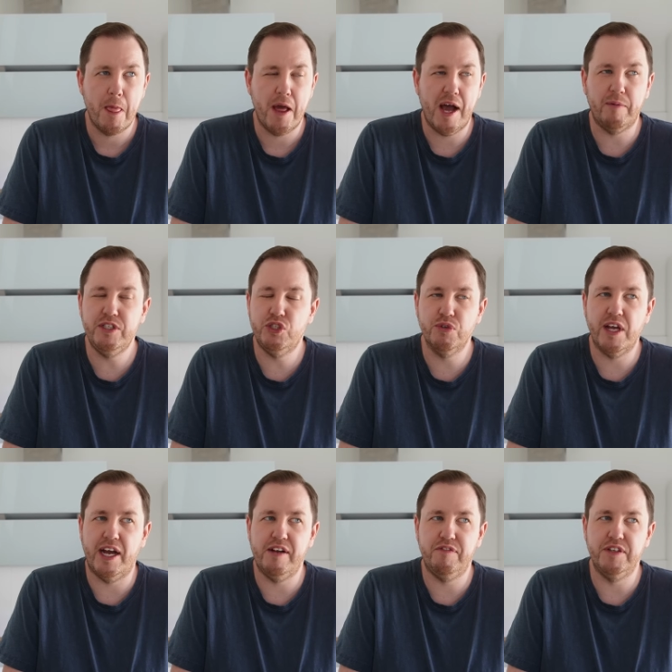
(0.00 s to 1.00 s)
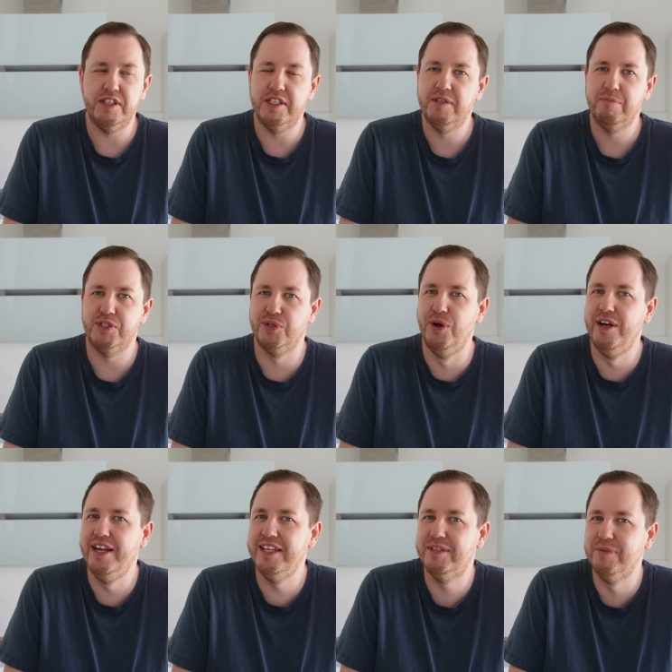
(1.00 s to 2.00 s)
aber nicht so geil, finde ich.
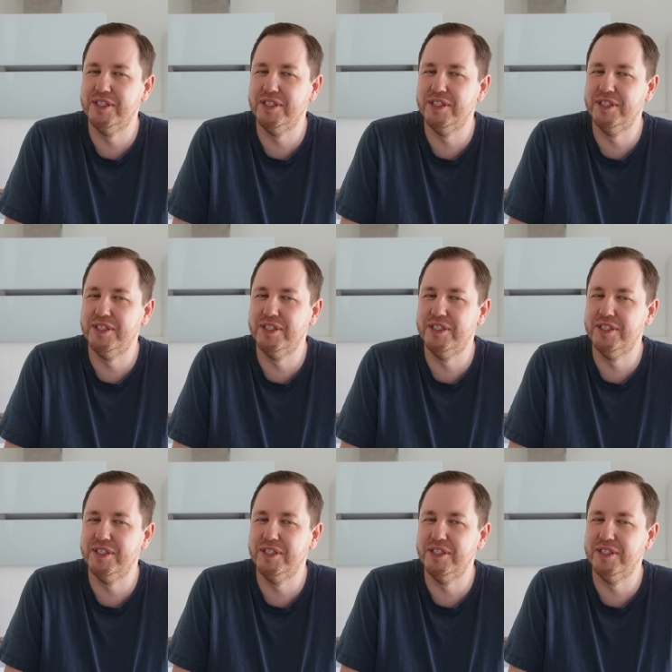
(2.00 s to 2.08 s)
Persönlich